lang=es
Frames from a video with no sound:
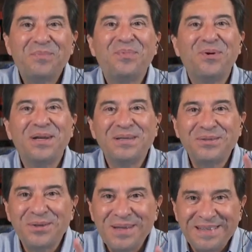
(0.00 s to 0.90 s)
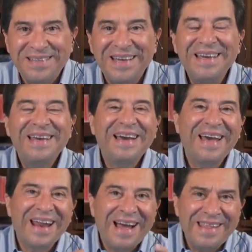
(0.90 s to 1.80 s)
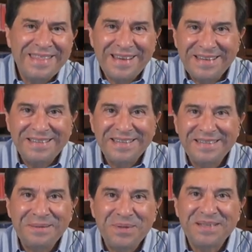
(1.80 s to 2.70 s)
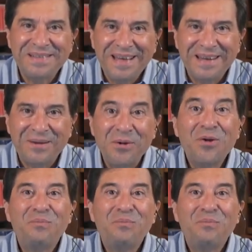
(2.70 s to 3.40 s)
Por eso dice, grande es este misterio,